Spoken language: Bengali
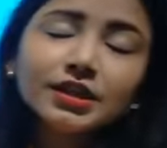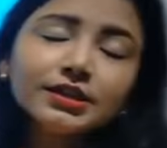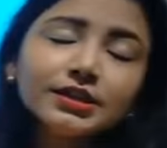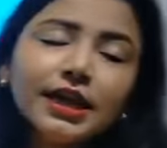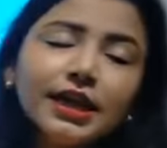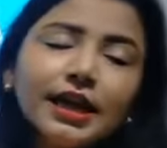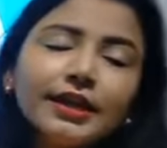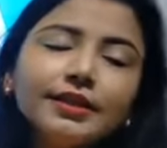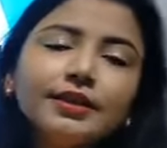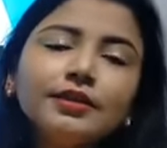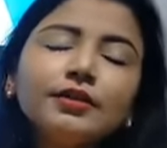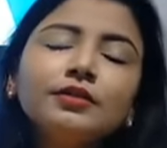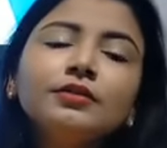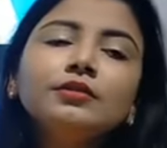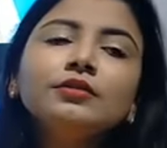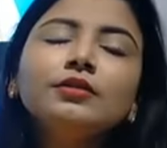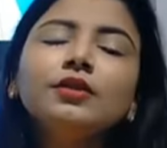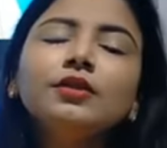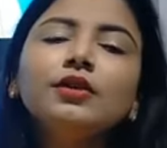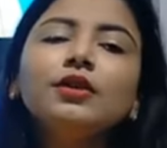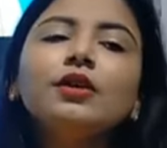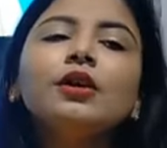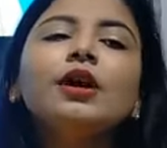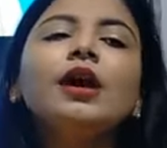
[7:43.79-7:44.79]
সাধারণত
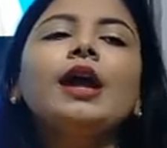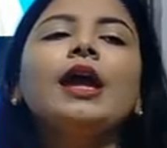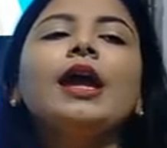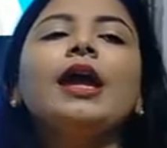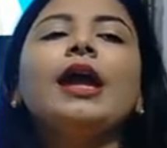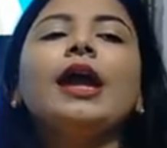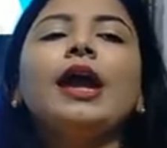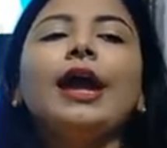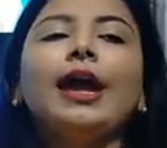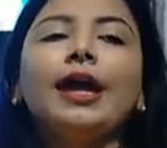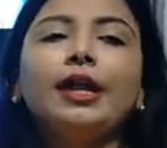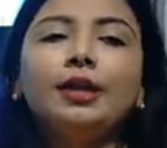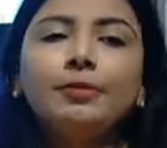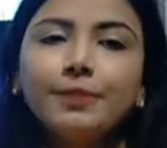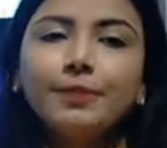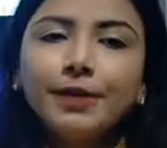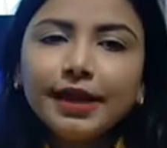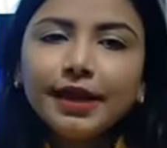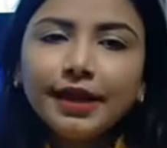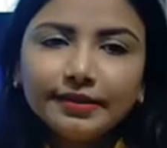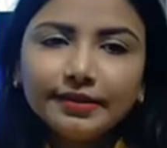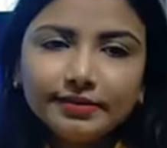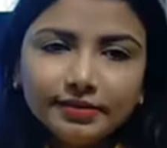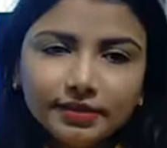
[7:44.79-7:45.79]

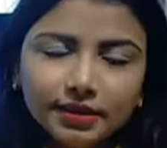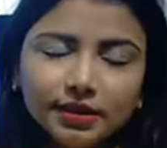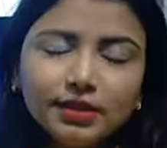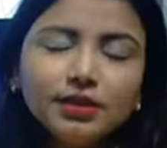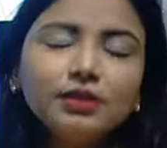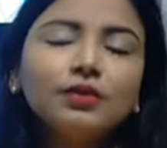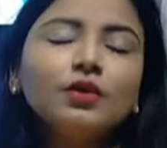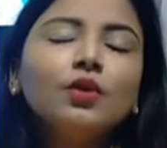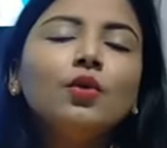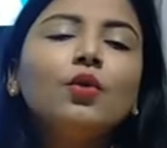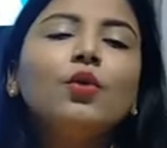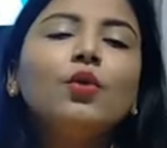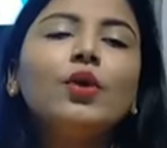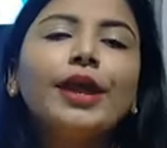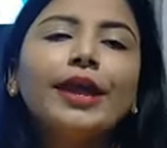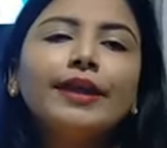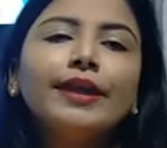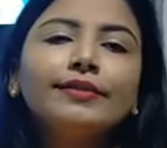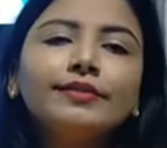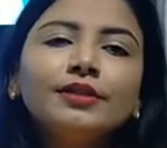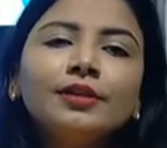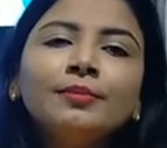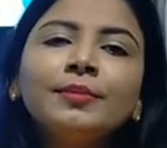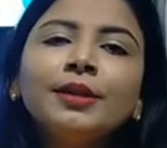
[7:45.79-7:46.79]
অ্যাডপিক অ্যাসিড ও
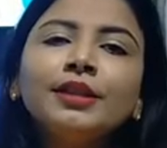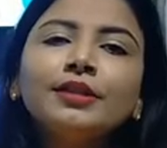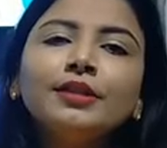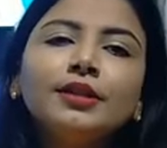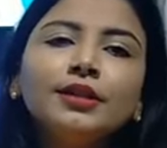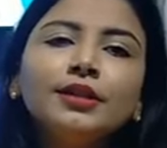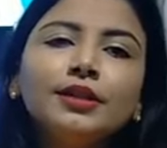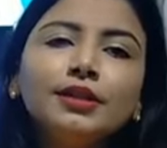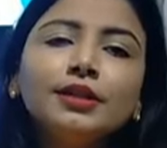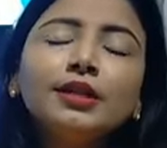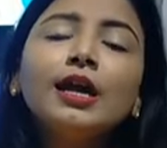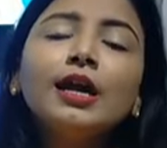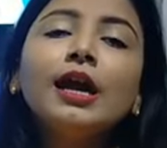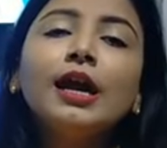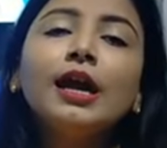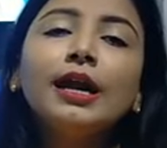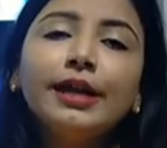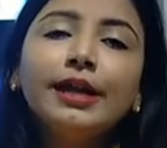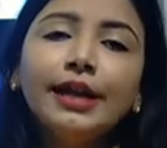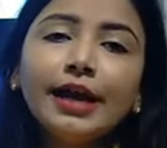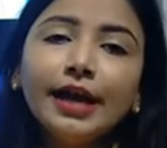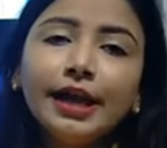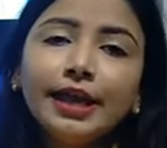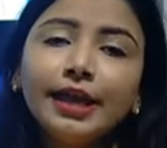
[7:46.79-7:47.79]
হেক্সামেথিলিন
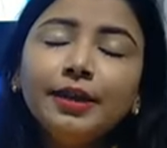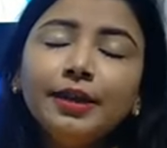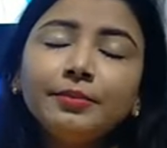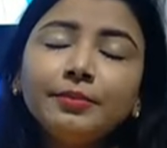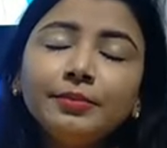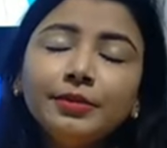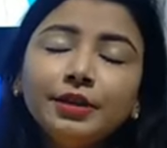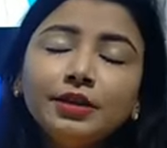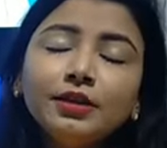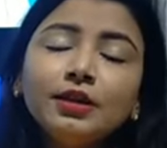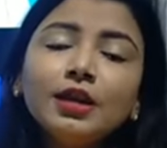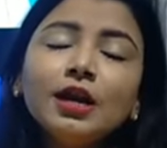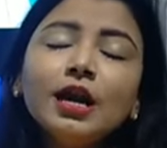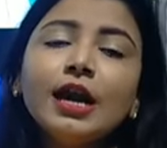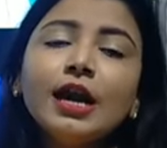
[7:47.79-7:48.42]
ডায়ামিন